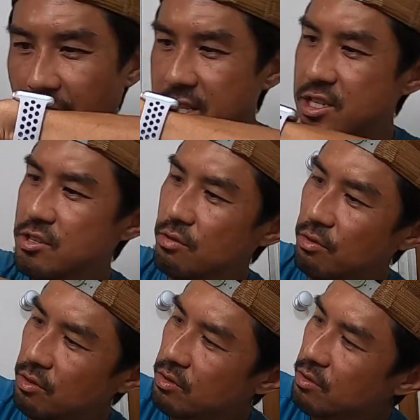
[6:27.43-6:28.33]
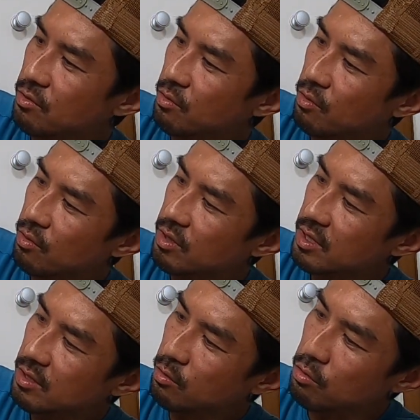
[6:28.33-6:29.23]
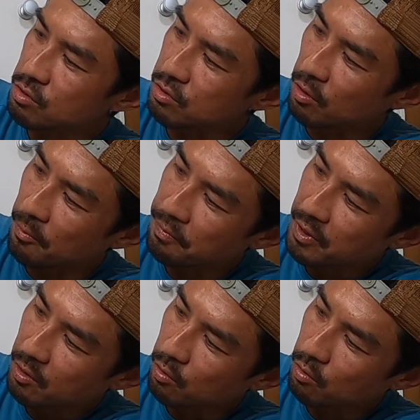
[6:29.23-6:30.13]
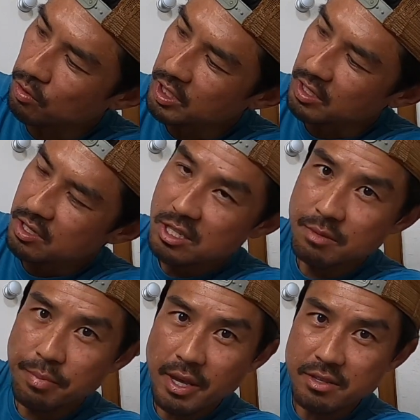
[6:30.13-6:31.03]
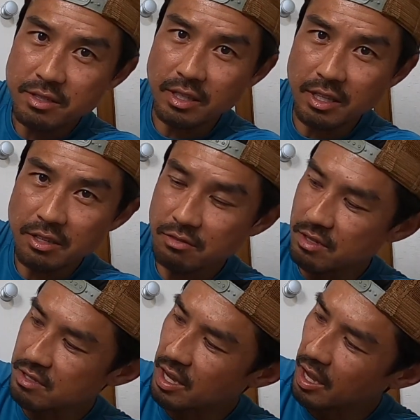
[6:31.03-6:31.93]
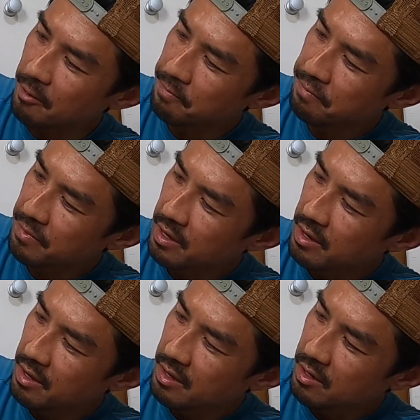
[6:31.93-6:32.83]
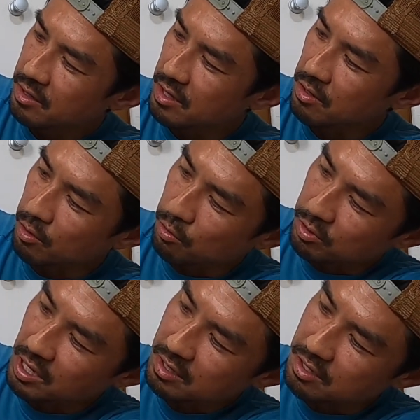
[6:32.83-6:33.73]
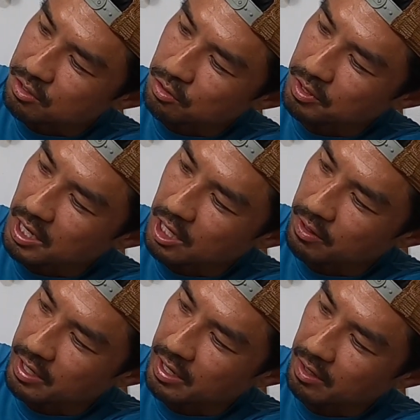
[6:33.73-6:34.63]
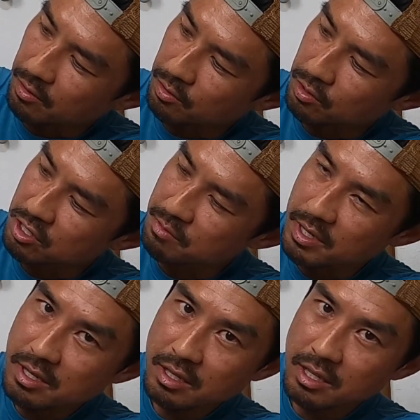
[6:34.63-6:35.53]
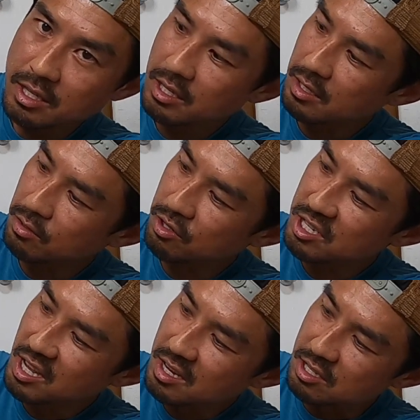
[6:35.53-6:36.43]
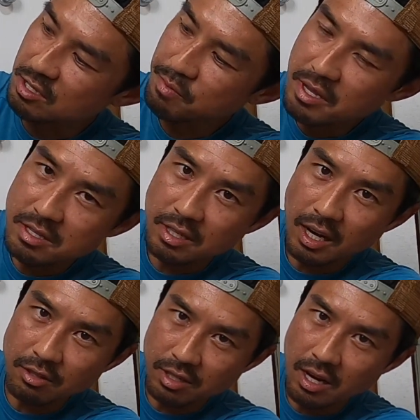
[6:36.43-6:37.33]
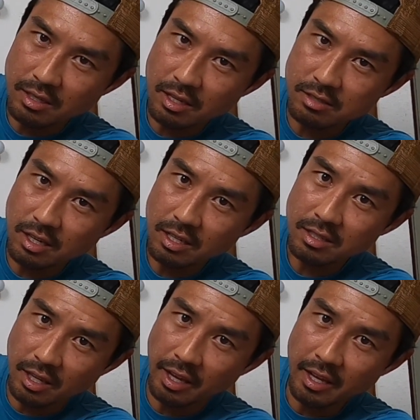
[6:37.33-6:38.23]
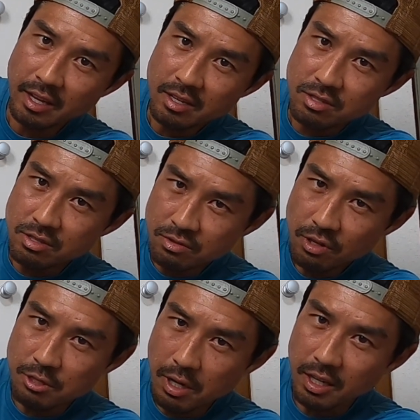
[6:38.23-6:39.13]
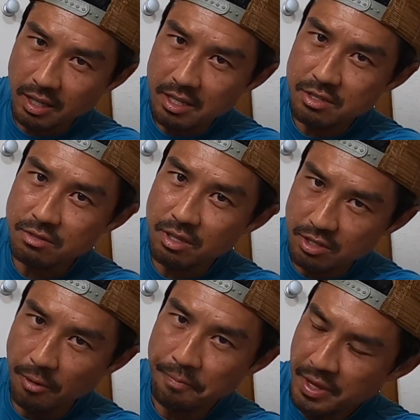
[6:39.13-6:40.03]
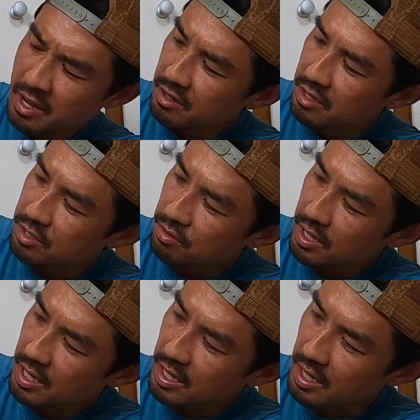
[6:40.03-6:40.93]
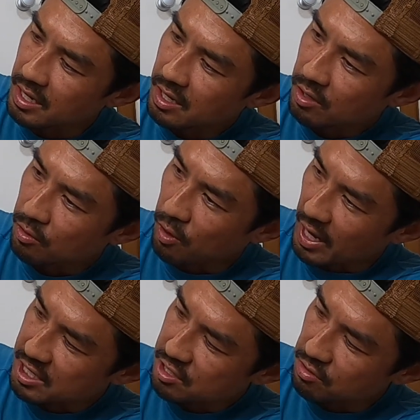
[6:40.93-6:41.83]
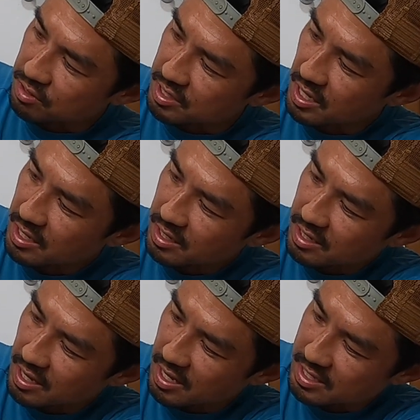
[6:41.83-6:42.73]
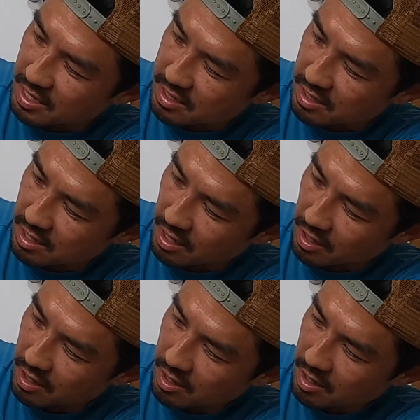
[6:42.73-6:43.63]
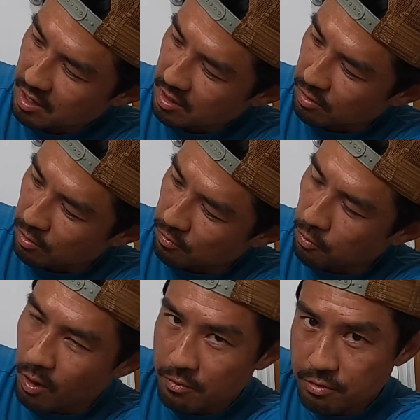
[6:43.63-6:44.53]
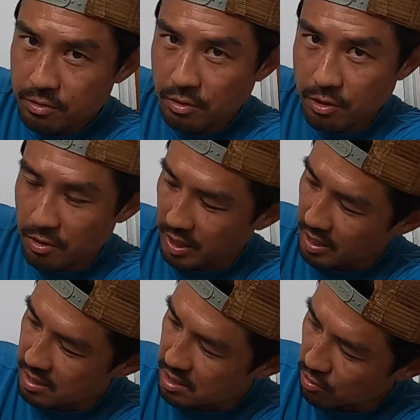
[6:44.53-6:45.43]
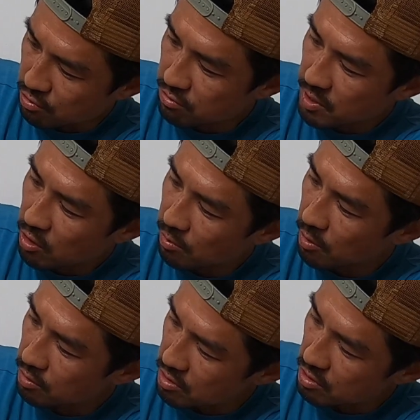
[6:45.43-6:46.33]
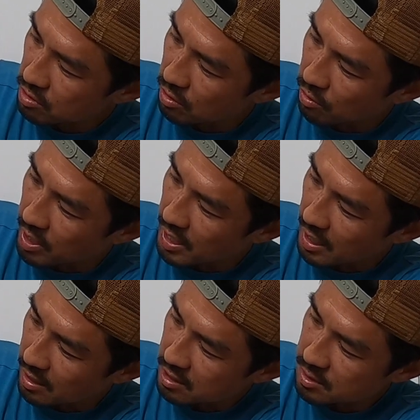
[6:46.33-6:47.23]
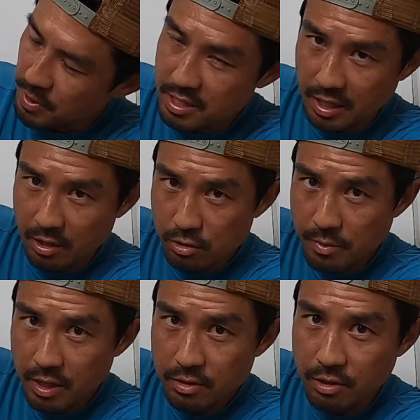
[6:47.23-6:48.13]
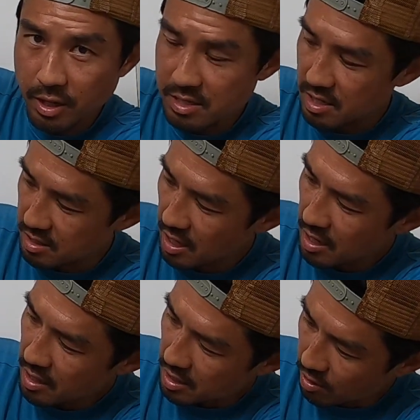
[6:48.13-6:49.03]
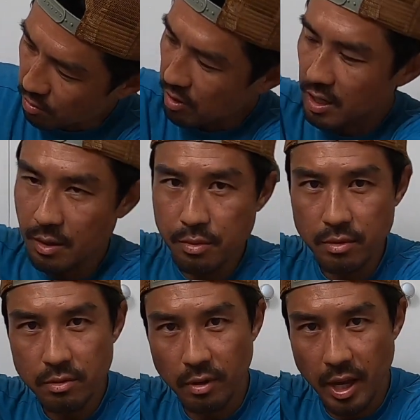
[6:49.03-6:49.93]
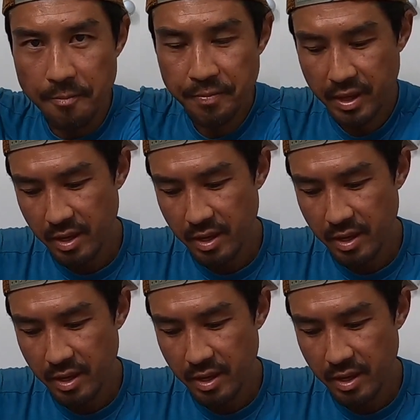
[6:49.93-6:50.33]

足を通すとここにスペースができるんですねなのでこう立ってる状態ではねこのつま先の下にスペースがある感覚があってすんごい違和感感じるんですよでそれがこう足を前傾させてこうフォアフットのような感じで踏み込もうとするとこれがスペースが埋まるという感じですねでこっからボンとね